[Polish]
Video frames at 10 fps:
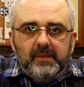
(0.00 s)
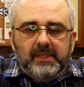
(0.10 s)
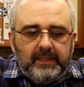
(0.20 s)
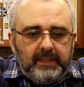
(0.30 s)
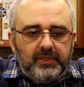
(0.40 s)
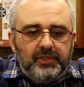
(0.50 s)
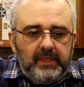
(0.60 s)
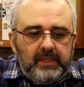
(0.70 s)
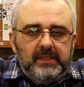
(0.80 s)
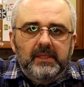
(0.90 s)

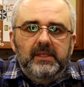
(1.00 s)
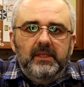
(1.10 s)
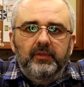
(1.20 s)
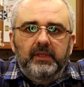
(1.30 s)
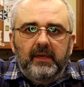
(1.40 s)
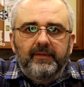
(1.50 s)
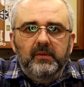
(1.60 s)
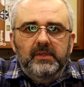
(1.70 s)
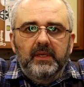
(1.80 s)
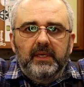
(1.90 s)
serdecznie z tej strony Rafał
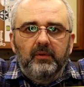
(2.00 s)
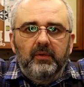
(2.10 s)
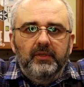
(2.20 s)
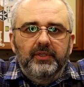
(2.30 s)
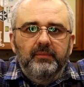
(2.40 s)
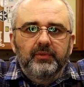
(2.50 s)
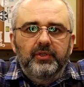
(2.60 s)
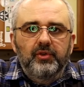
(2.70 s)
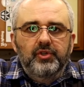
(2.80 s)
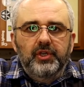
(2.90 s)
z kanału
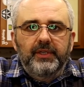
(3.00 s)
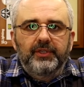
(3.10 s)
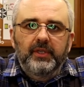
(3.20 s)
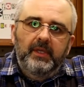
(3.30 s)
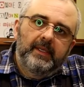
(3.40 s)
Olo76.